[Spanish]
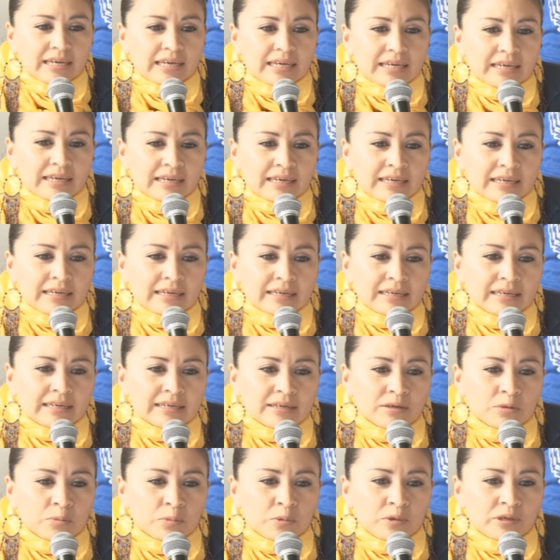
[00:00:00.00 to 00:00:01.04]
eh,
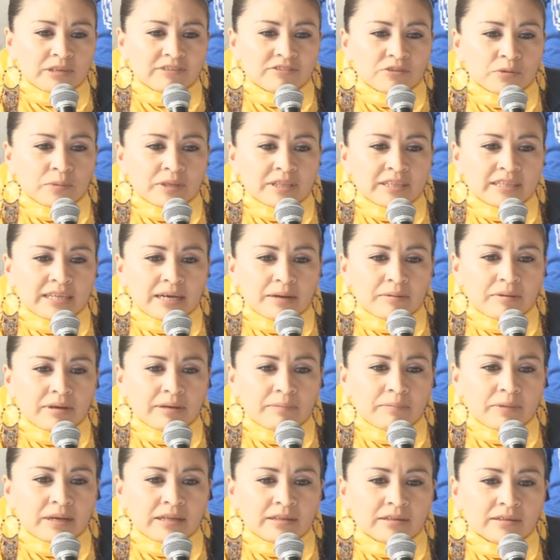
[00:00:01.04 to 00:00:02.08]
como les comentaba,
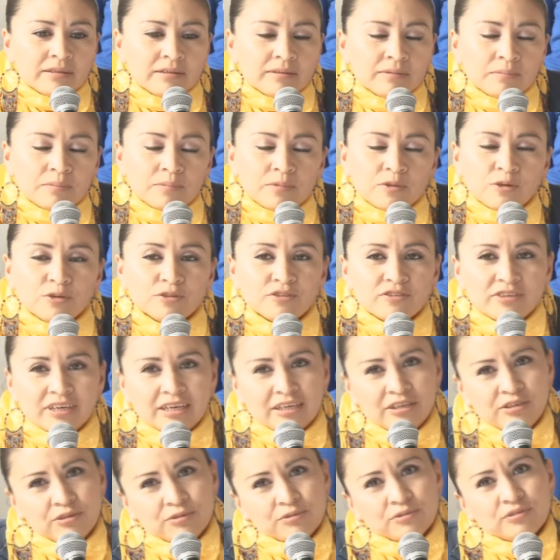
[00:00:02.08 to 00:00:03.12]
van dos
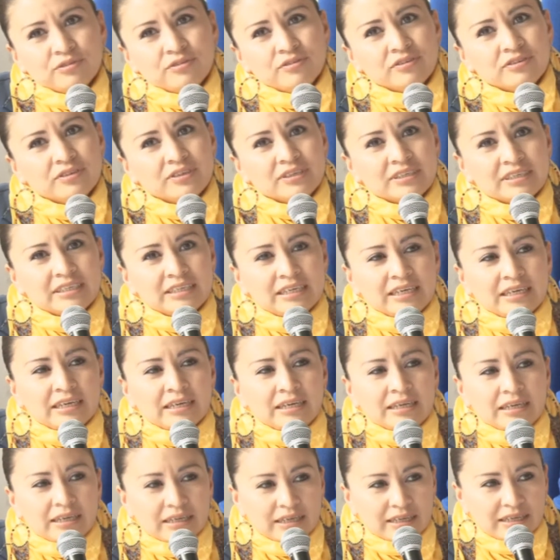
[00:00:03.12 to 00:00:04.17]
años
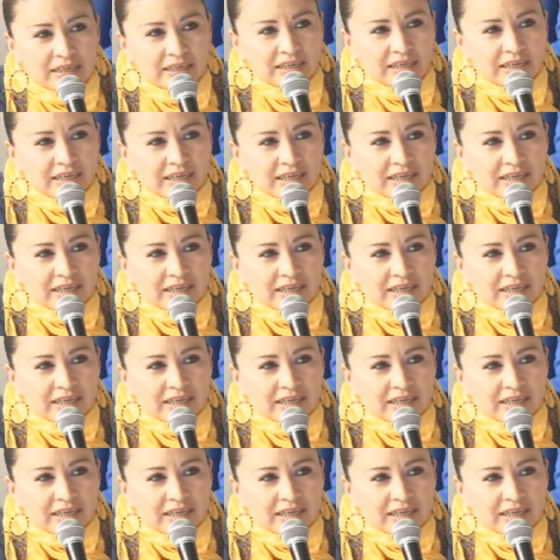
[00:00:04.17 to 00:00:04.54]
que